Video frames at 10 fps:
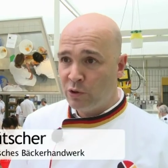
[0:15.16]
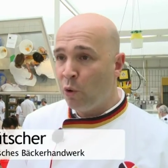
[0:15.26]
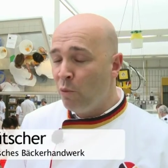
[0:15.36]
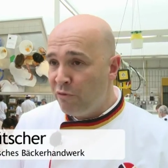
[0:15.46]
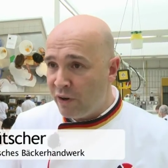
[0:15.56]
ist so
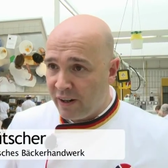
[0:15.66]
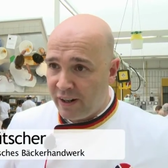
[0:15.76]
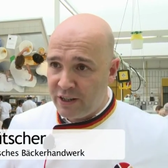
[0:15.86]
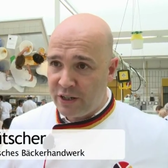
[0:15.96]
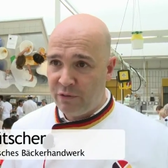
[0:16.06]

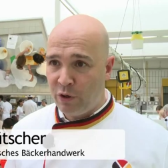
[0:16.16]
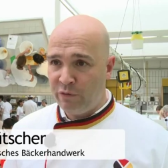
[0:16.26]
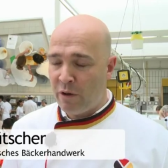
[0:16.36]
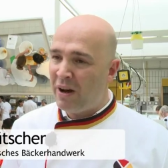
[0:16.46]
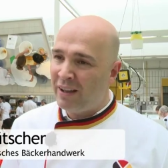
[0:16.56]
umfangreich
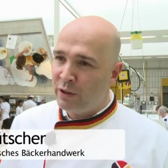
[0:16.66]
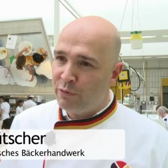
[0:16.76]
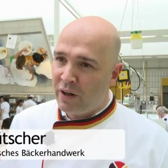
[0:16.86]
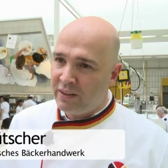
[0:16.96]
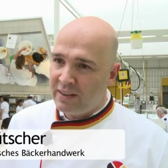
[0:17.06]
geworden, wir haben
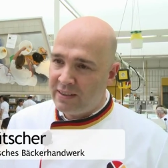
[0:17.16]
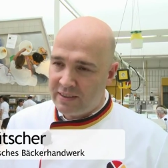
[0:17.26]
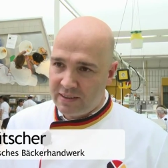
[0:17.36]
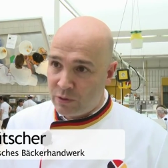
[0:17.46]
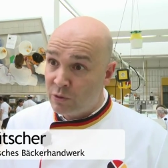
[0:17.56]
angefangen, diese
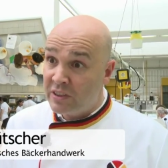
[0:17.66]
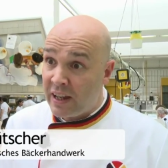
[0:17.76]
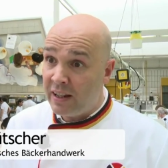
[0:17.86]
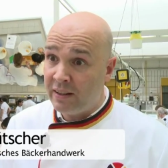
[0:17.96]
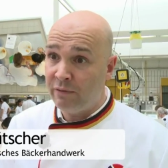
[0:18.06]
zu
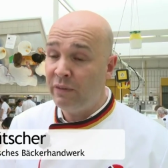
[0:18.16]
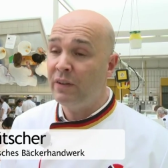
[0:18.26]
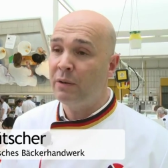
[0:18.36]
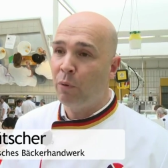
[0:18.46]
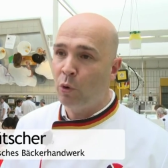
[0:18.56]
zählen. Wie
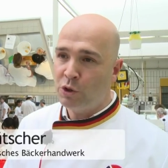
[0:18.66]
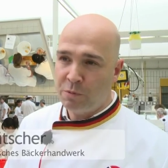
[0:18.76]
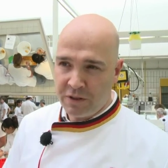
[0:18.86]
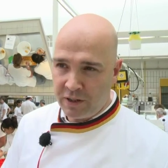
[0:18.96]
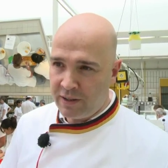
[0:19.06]
viele
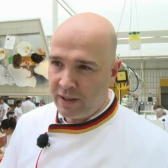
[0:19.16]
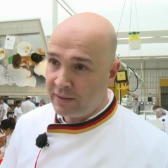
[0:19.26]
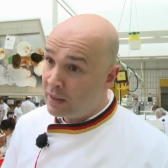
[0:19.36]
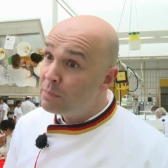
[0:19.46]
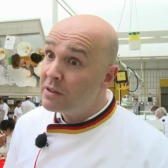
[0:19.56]

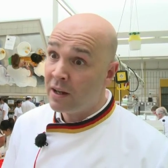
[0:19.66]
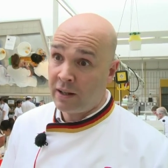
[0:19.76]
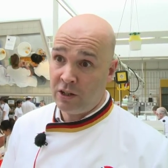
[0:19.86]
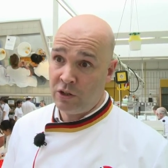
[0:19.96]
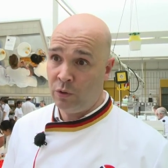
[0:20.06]
Brotspezialitäten gibt es
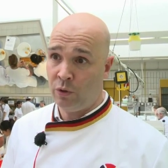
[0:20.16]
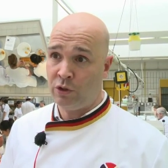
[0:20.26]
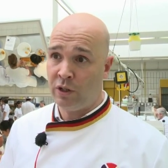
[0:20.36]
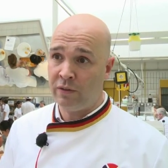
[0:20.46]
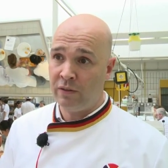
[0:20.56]
eigentlich in
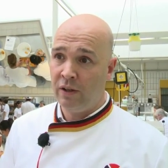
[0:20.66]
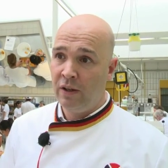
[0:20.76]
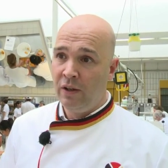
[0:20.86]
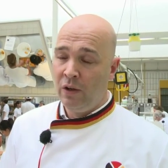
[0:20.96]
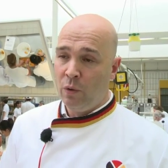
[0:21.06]
Deutschland?
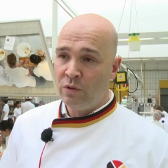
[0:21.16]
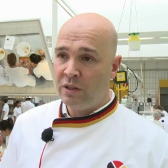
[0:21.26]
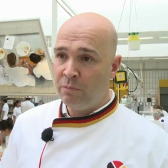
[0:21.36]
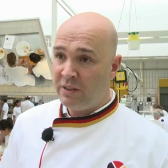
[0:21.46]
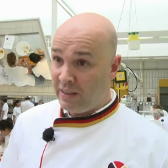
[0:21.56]
Und
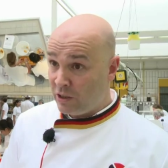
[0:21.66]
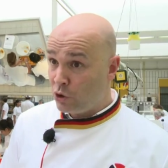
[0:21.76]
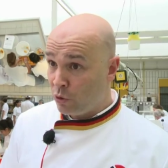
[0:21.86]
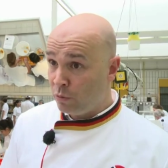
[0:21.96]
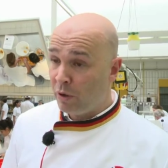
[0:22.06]
sind bis jetzt
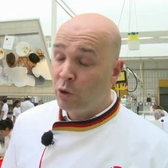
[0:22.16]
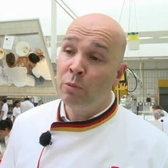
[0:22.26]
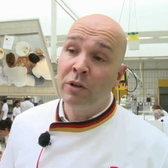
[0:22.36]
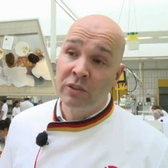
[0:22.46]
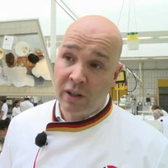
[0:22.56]
schon bei über